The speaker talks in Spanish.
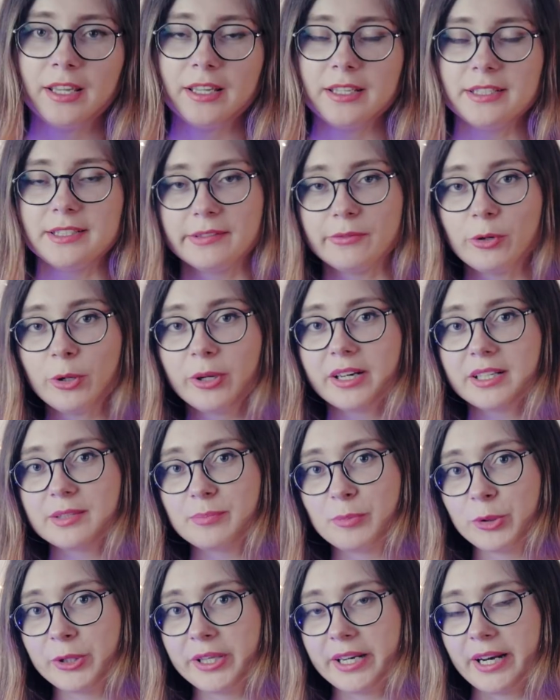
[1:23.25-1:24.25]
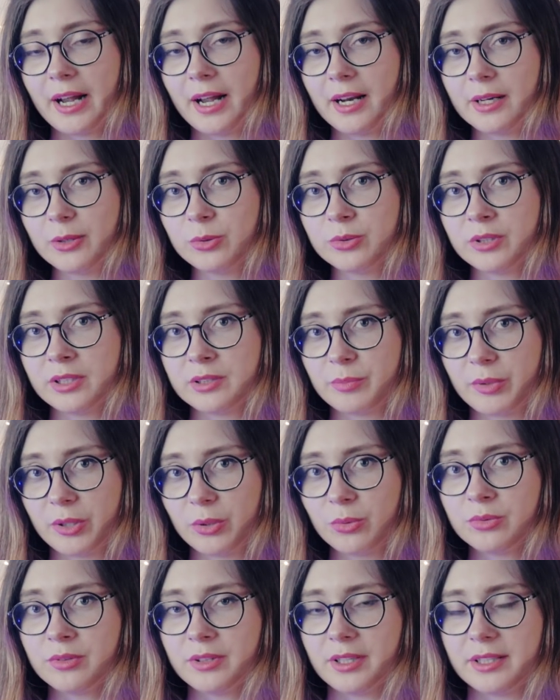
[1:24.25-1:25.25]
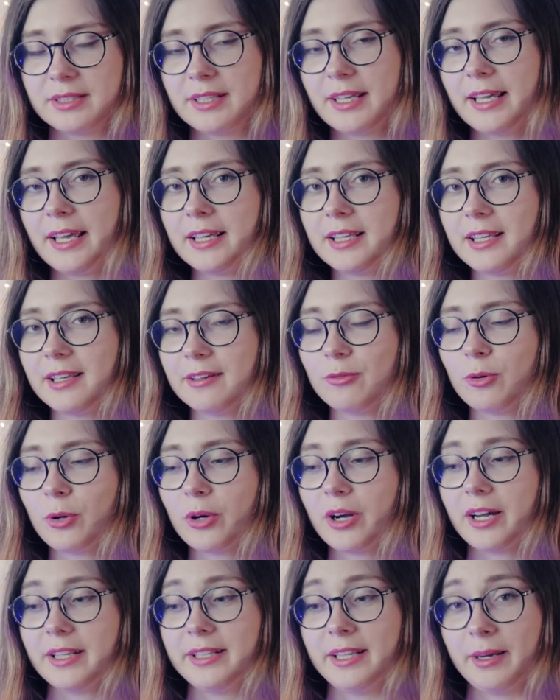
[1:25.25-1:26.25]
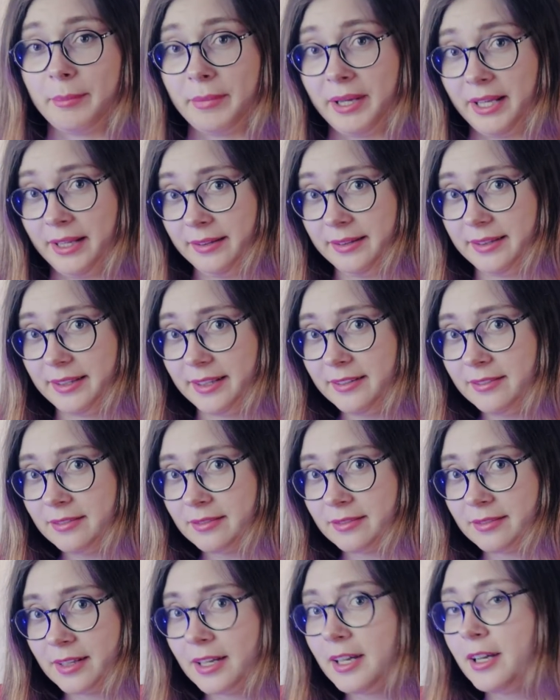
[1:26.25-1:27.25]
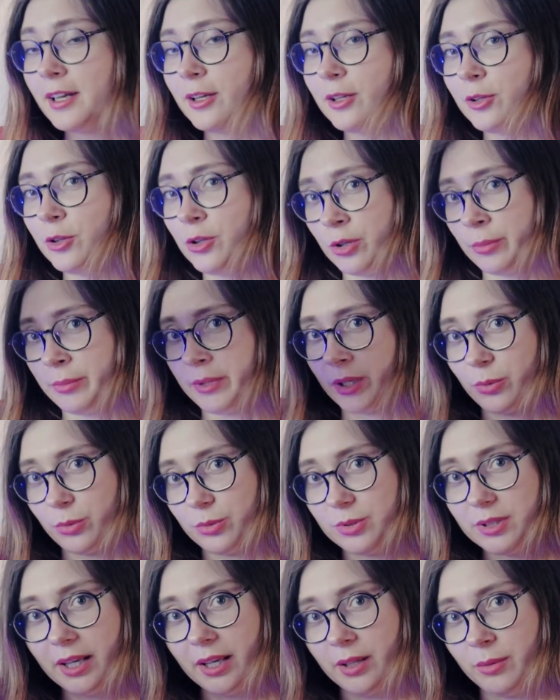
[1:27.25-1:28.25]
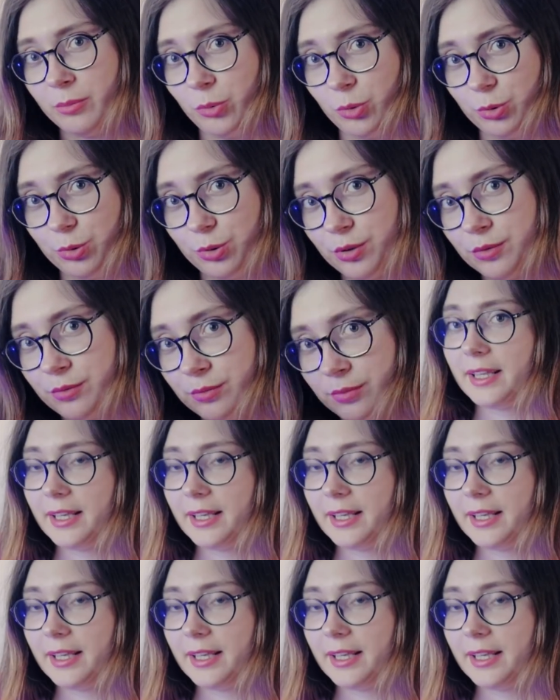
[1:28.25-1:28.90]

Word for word: Y si voy a responder algunas preguntas equivocadamente, no me juzguen mucho.